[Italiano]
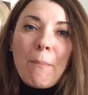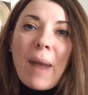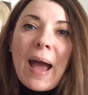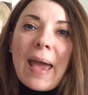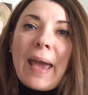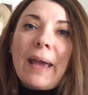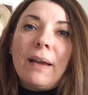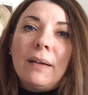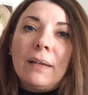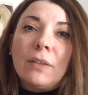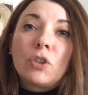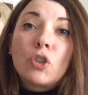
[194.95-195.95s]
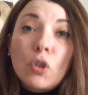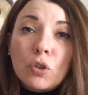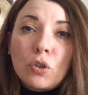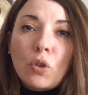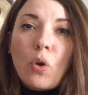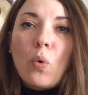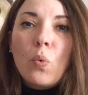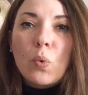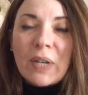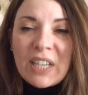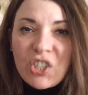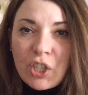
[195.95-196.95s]
ma è eh, sotto
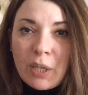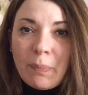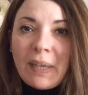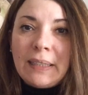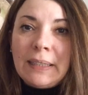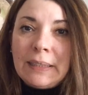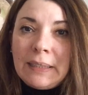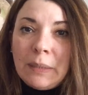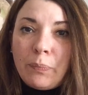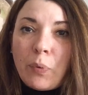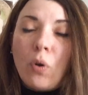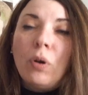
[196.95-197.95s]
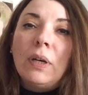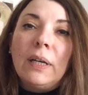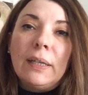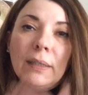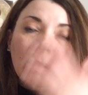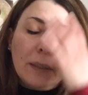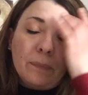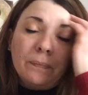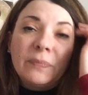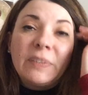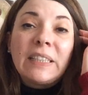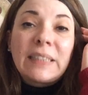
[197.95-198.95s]
un regime di tipo
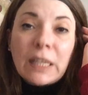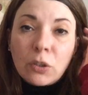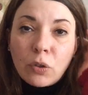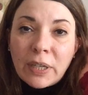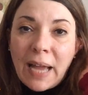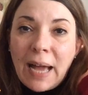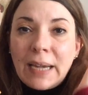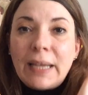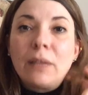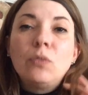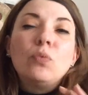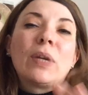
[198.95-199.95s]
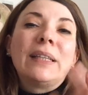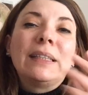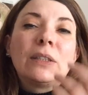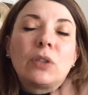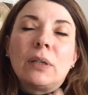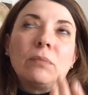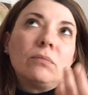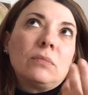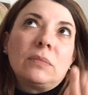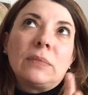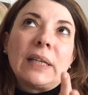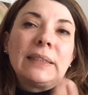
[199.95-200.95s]
eh, dittatoriale, una, ditta-
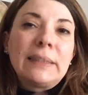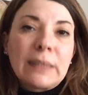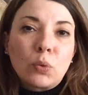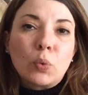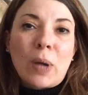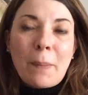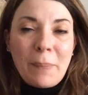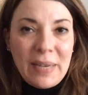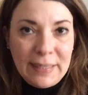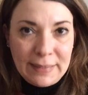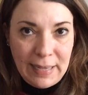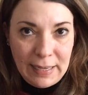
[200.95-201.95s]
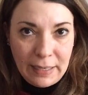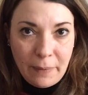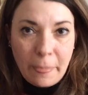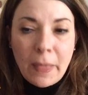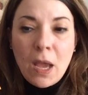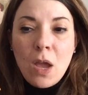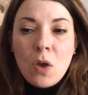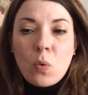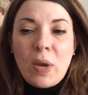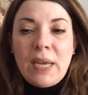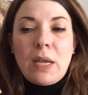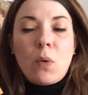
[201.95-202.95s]
una dittatura militare.
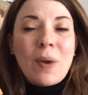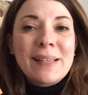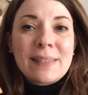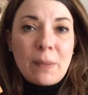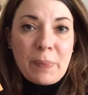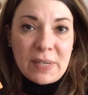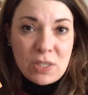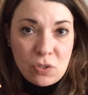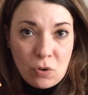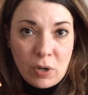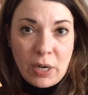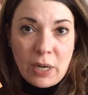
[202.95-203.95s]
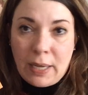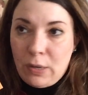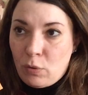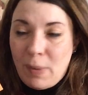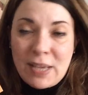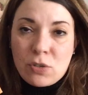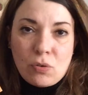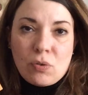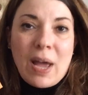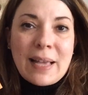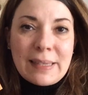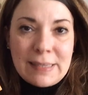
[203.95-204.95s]
Quindi queste persone che ormai
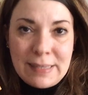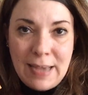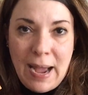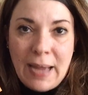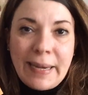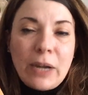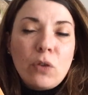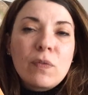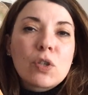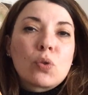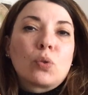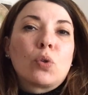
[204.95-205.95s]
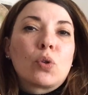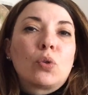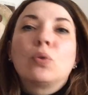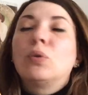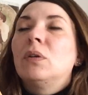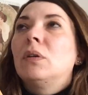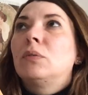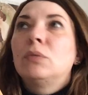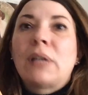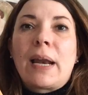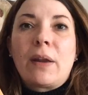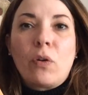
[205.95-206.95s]
sono anziane hanno vissuto tut- eh,
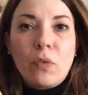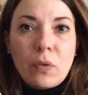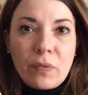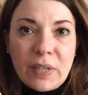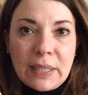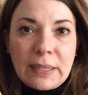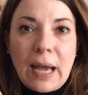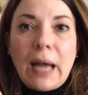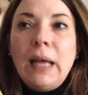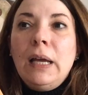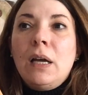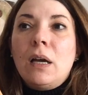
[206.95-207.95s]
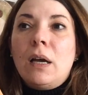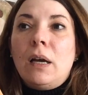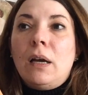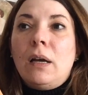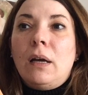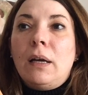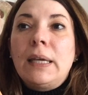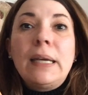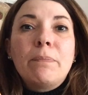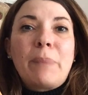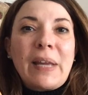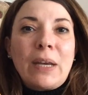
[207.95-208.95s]
tutta la loro vita eh,
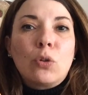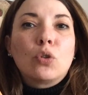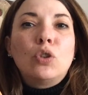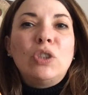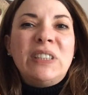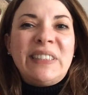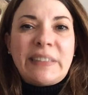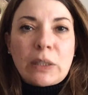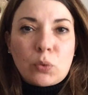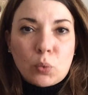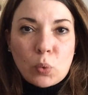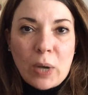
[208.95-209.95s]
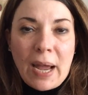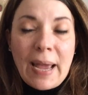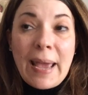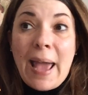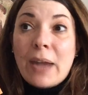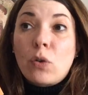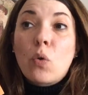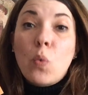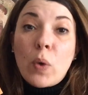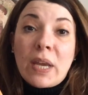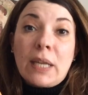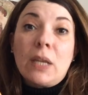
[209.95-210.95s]
in periodo di dittatura e hanno
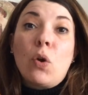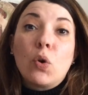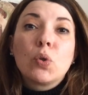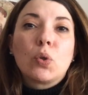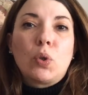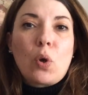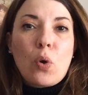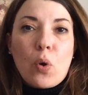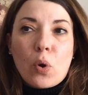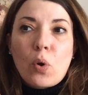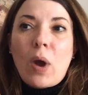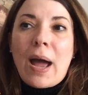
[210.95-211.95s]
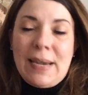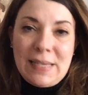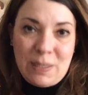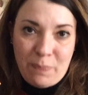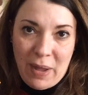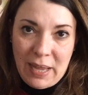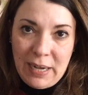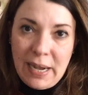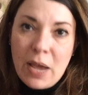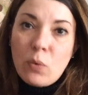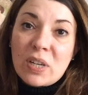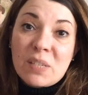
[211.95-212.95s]
quindi ognuno di loro alle
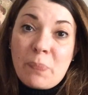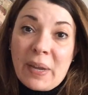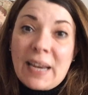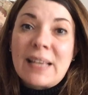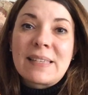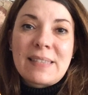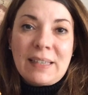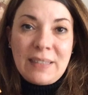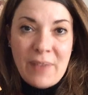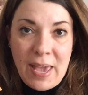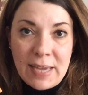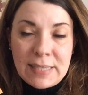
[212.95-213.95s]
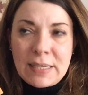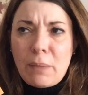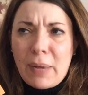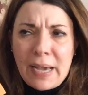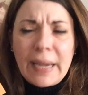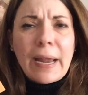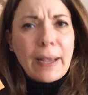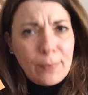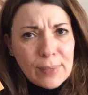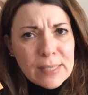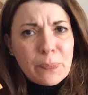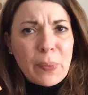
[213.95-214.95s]
spalle un'esperienza diversa, magari
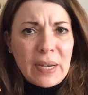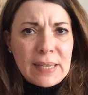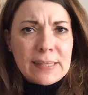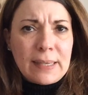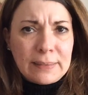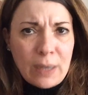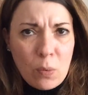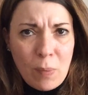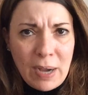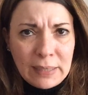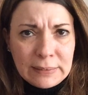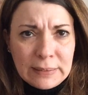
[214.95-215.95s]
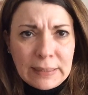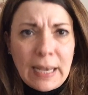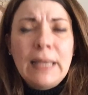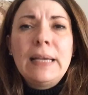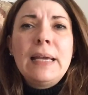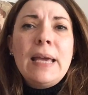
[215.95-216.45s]
anche un'esperienza traumatica